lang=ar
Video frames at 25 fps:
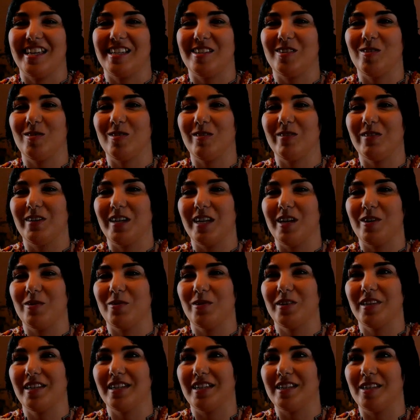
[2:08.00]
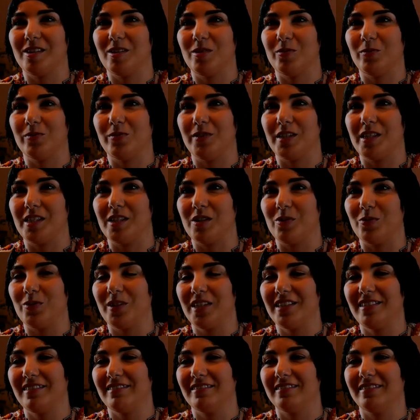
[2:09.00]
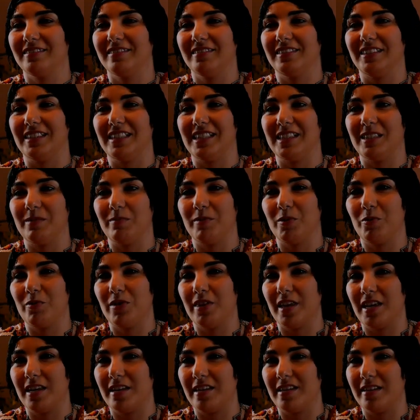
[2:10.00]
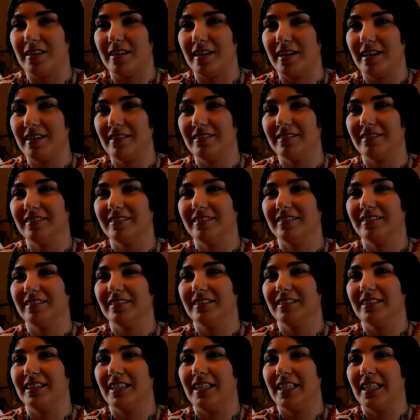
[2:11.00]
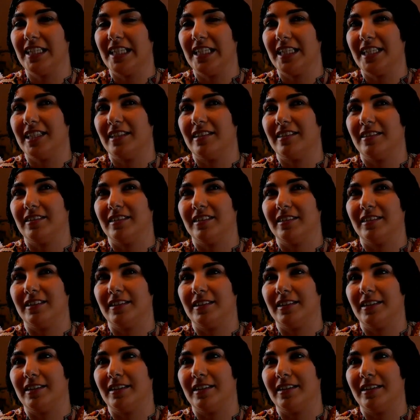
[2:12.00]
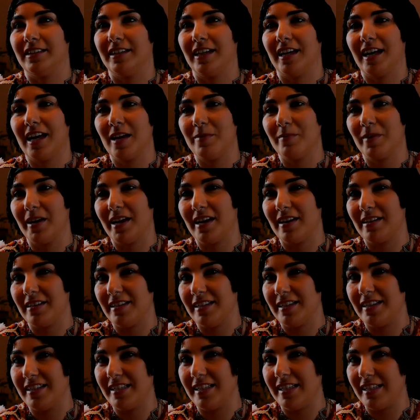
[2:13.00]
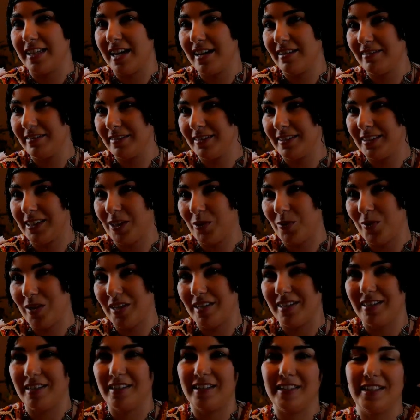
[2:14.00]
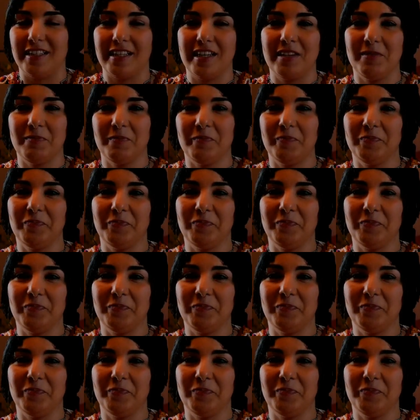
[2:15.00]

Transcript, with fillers: أزول فلاون في سون يسميو ثانينا آه، ديك خام غارنينينا سوالنينينا